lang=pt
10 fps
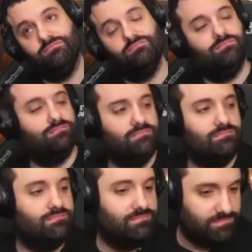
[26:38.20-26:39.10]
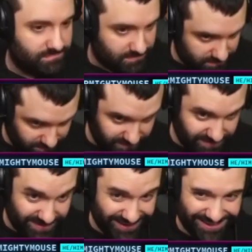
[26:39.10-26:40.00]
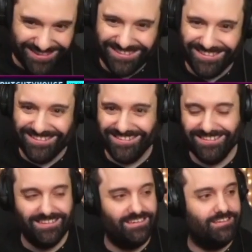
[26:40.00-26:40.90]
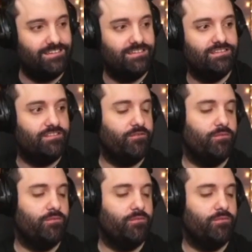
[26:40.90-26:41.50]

love watching that. I love listening to the music. It's so good.